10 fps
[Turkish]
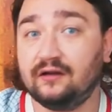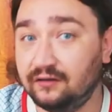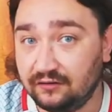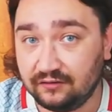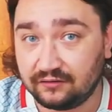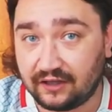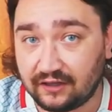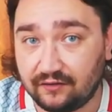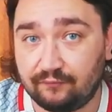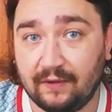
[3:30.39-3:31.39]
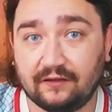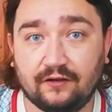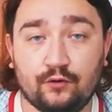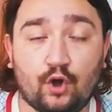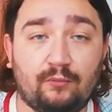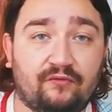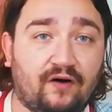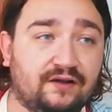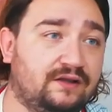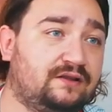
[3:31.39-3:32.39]
e, teklif bekleniyor ama
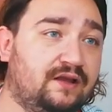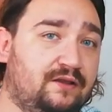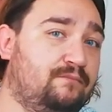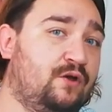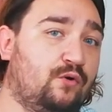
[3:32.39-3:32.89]
Fatih Terim